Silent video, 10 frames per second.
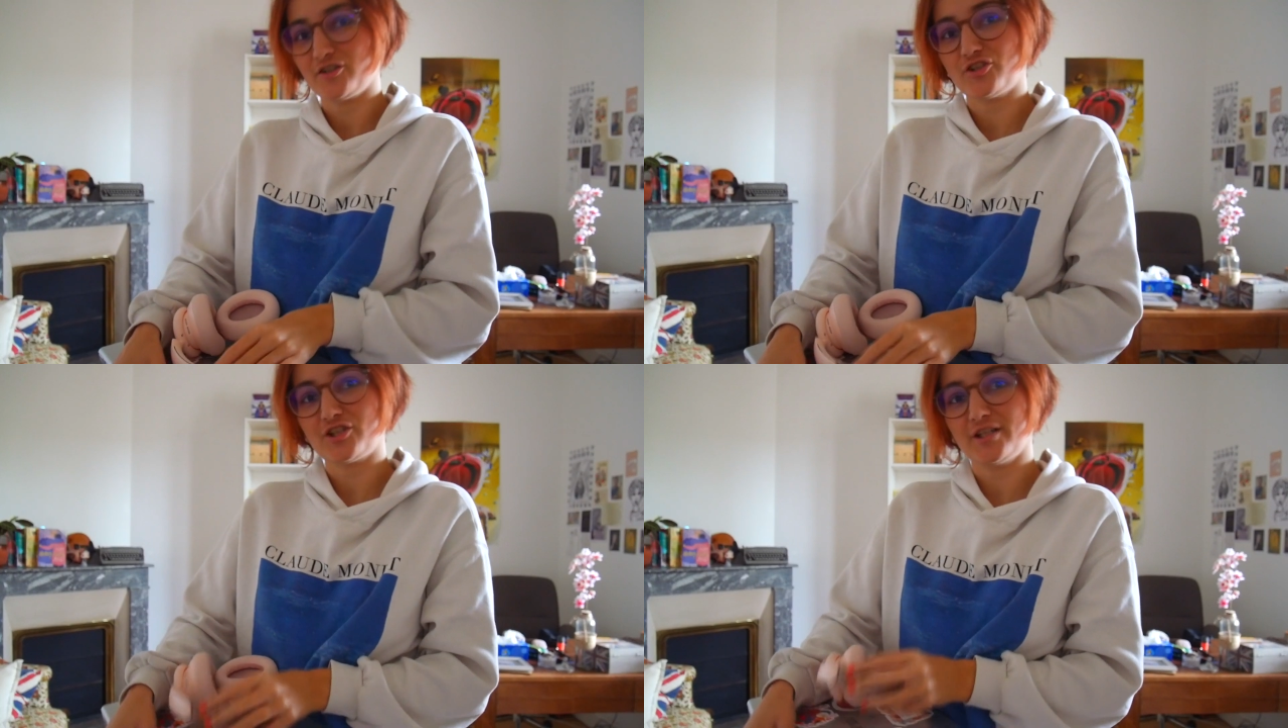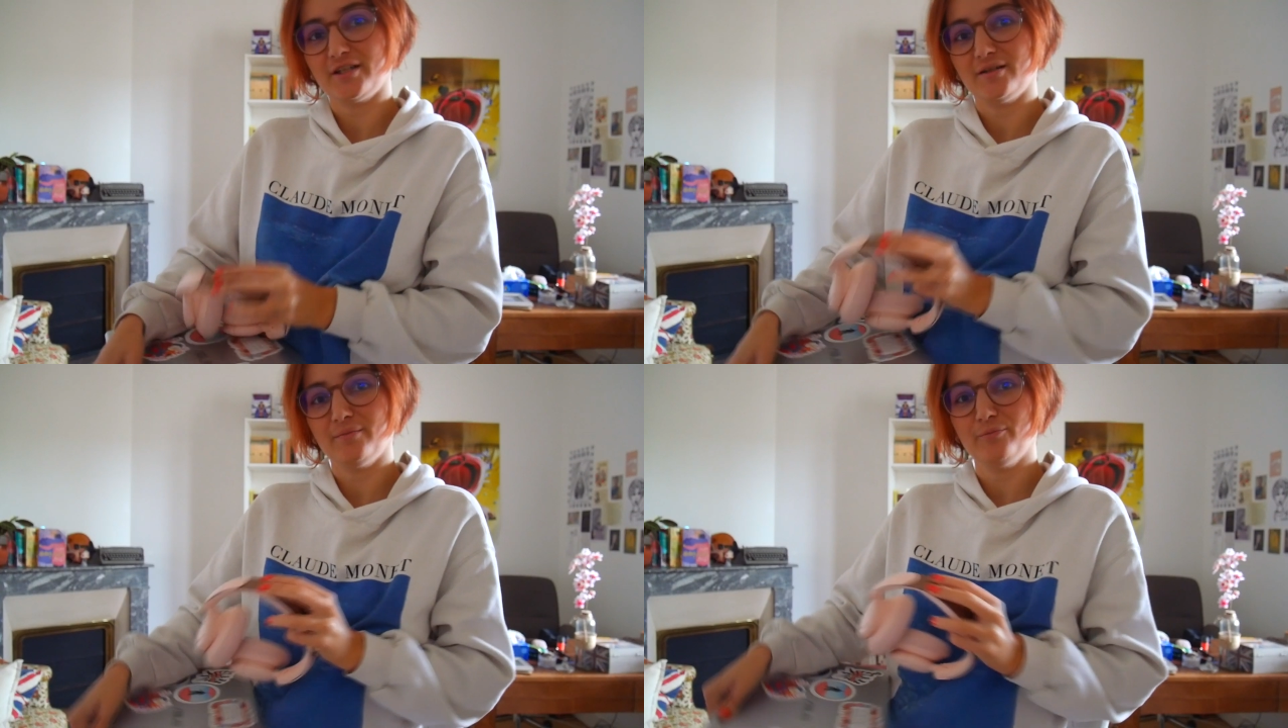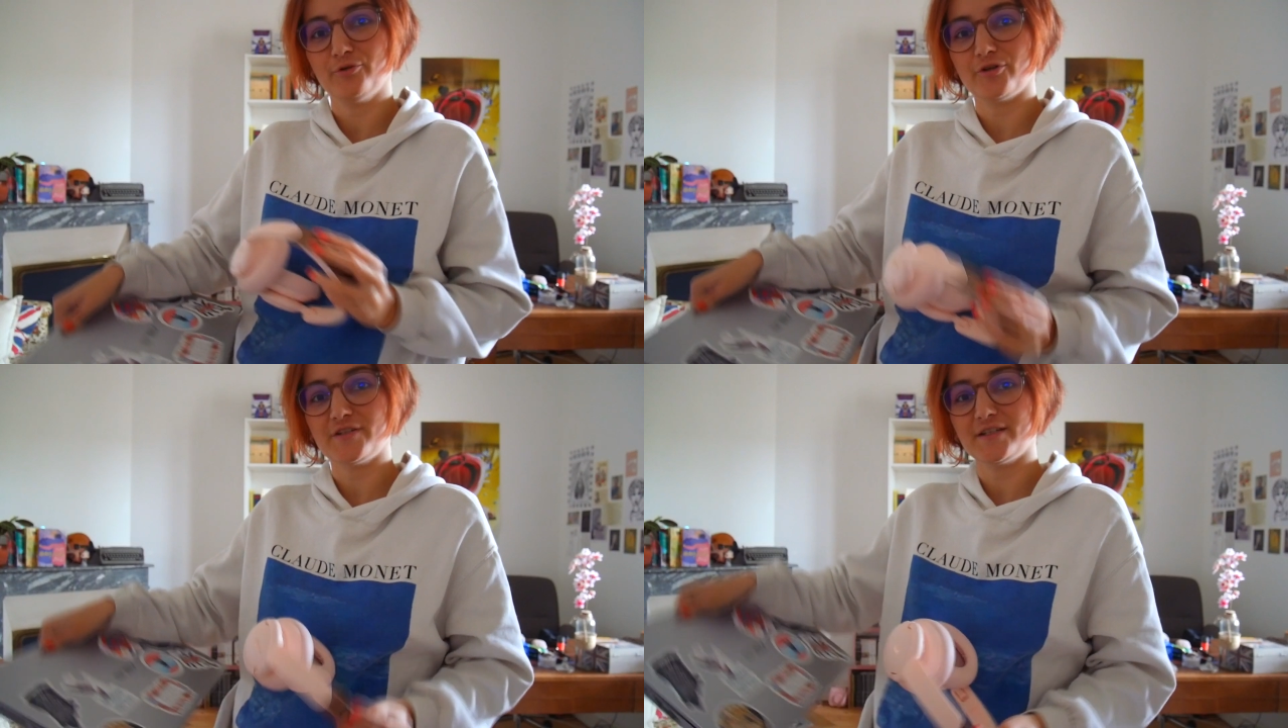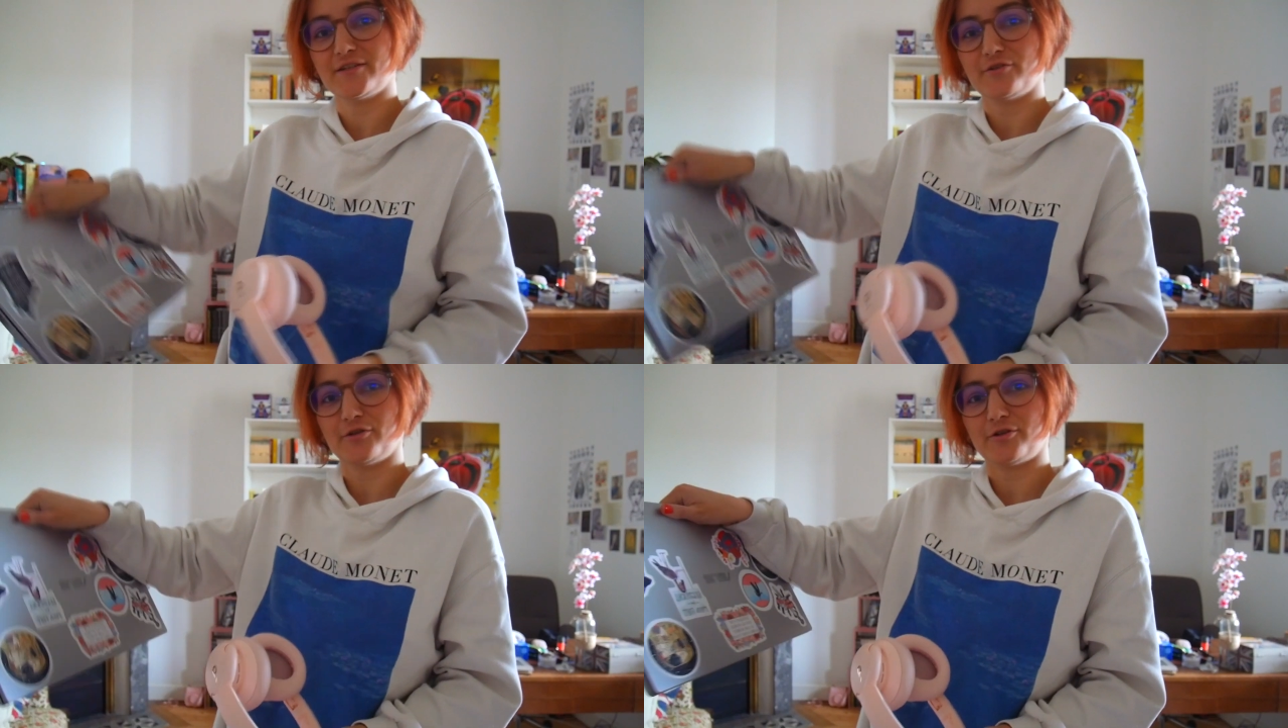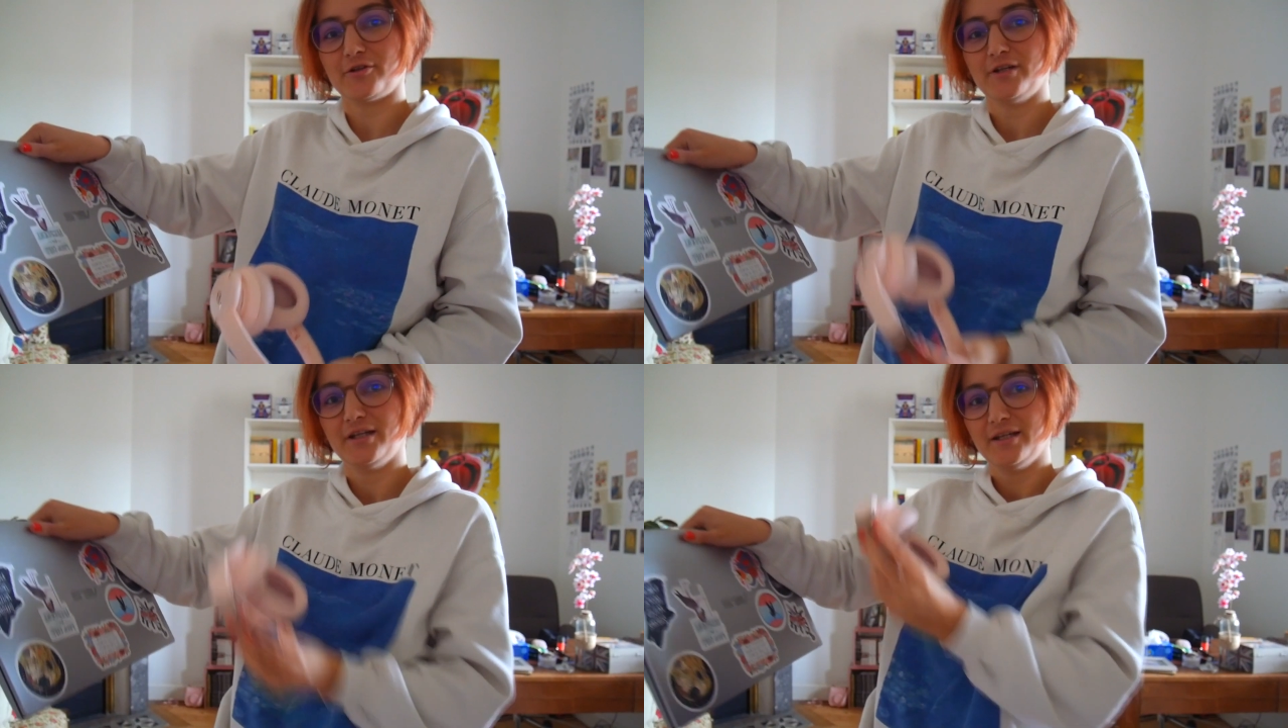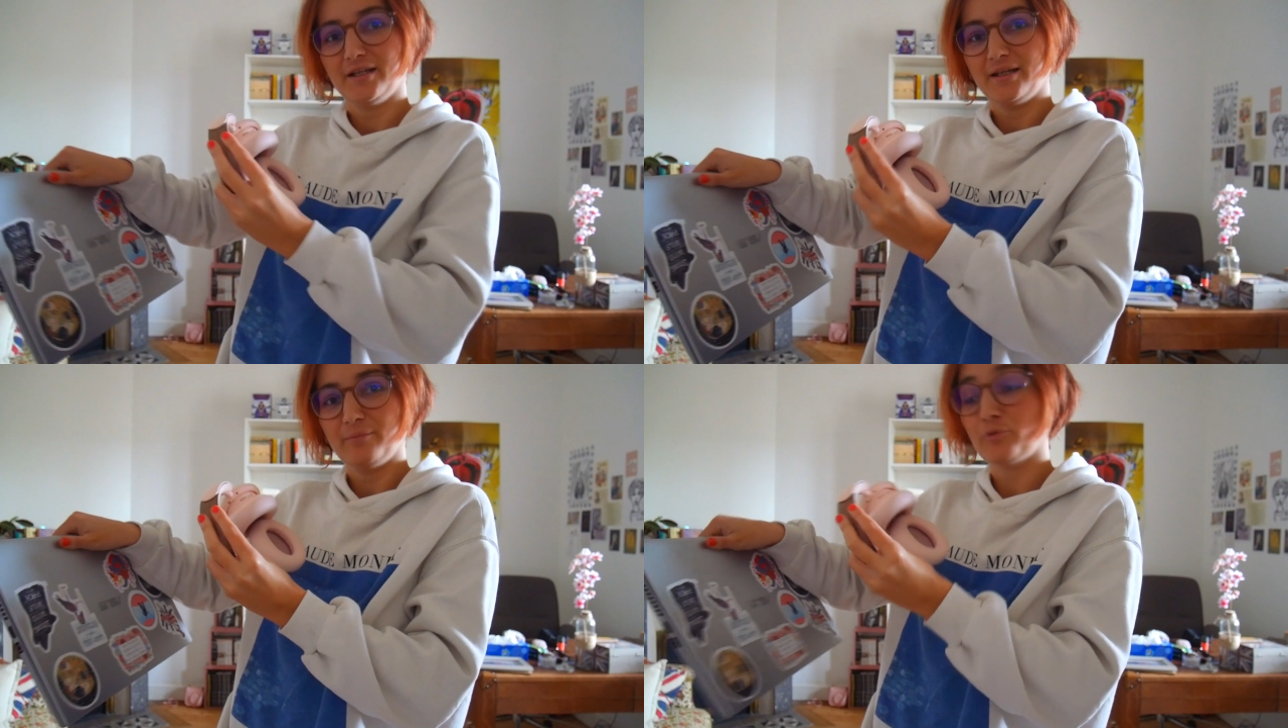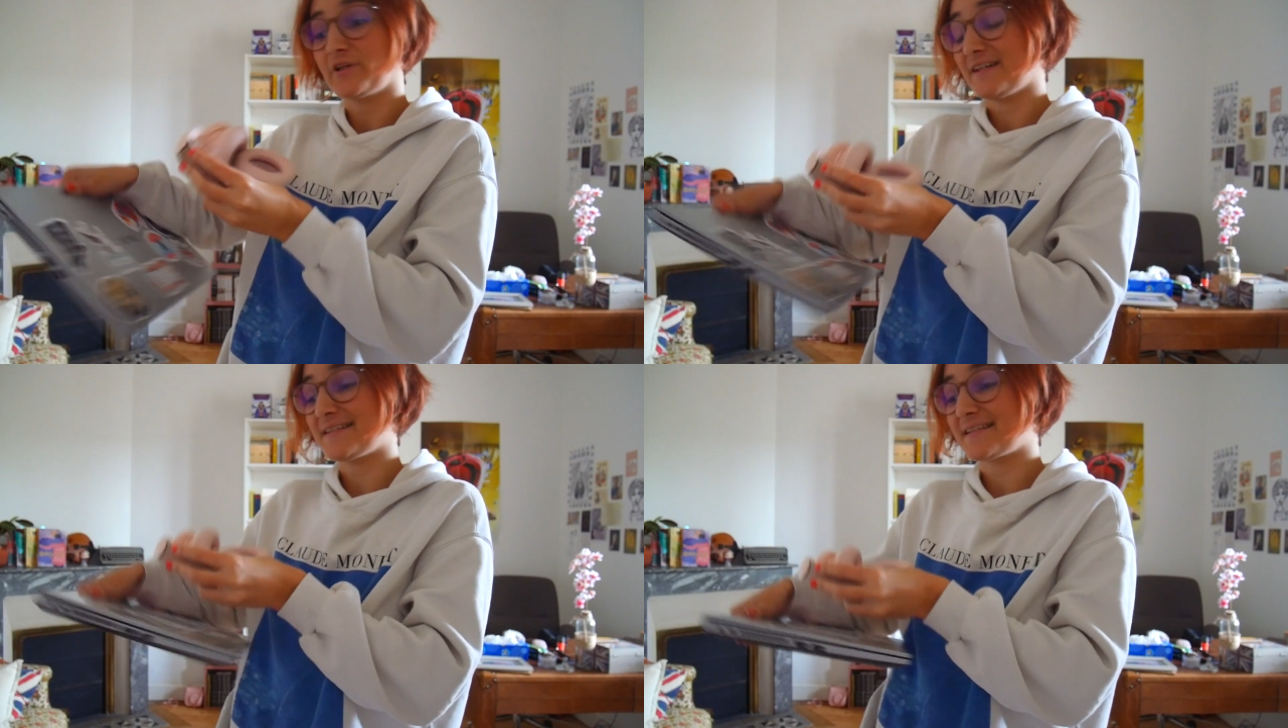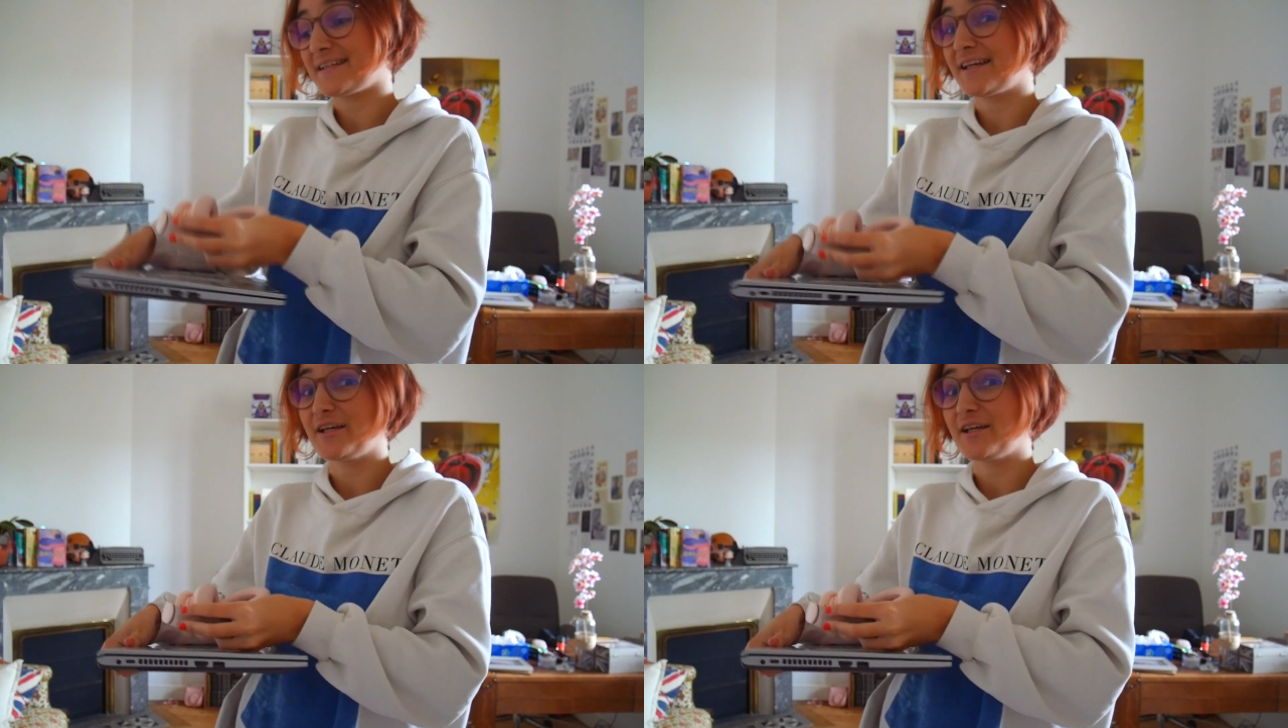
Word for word: J'ai mon ordinateur mon casque.